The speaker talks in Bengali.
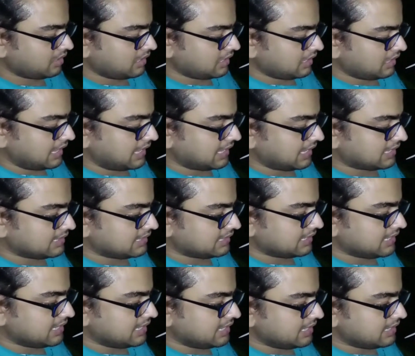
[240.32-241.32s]
এখান থেকে
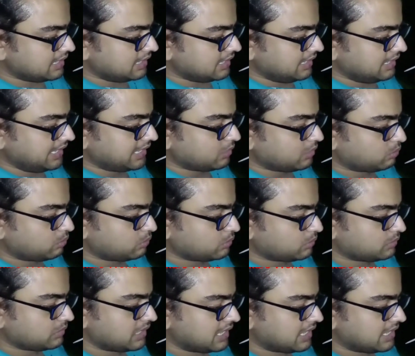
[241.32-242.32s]
নিয়ে নেব
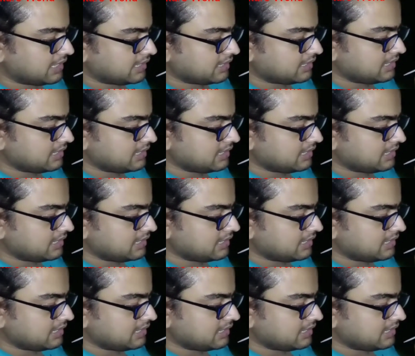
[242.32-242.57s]
হ্যাঁ